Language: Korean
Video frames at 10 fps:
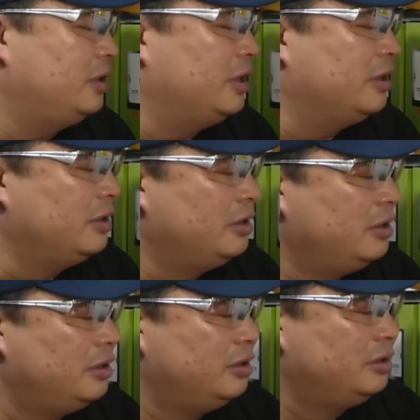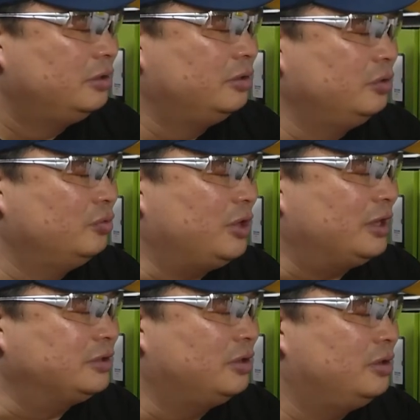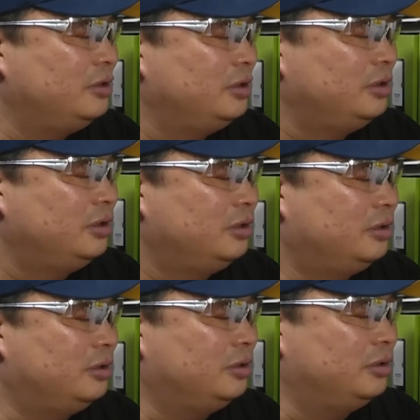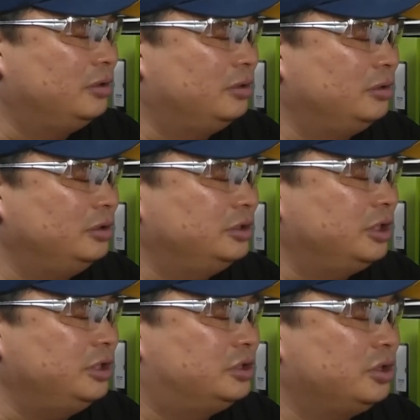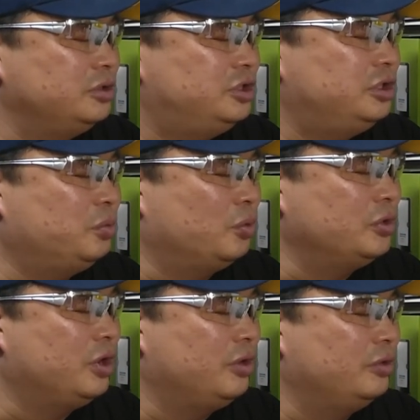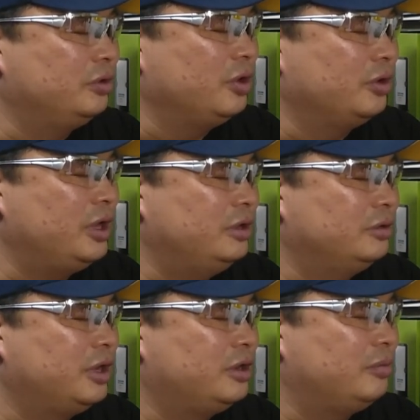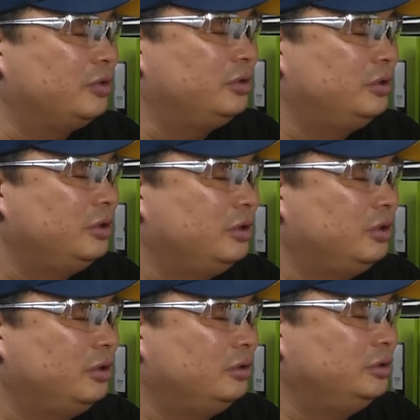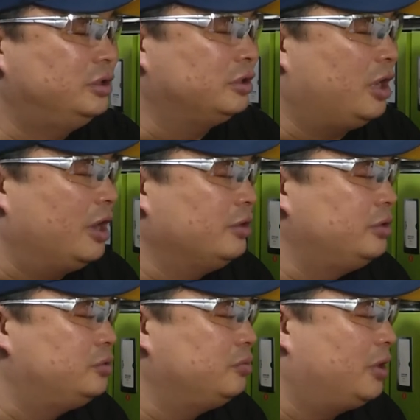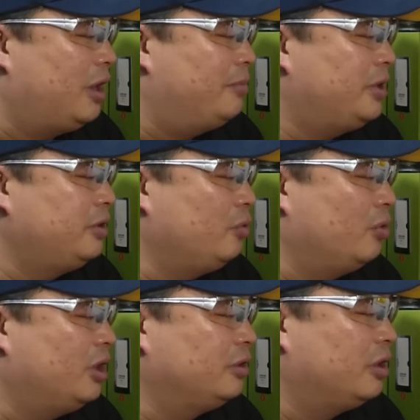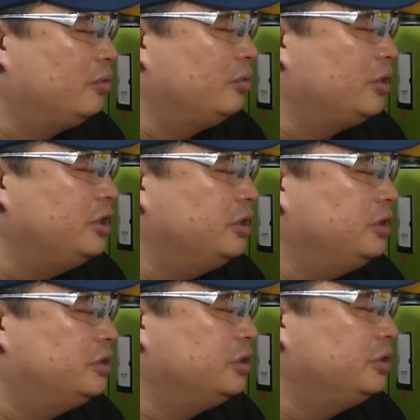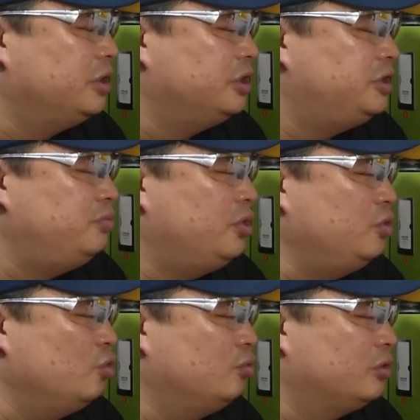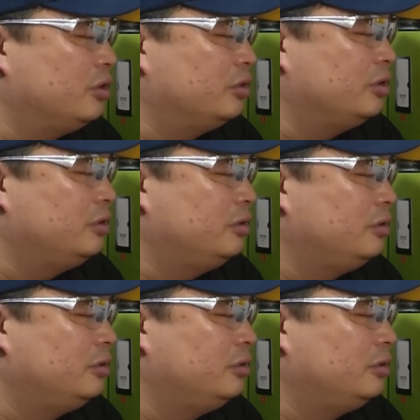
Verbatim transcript: 예. 그리고 나서, 어, 이제 이천십오 년 경에 이르게 되면은, 이제 가격이 좀 막 가파르게 올라가더라고요. 이렇게. 이천십 년 이후부터는요.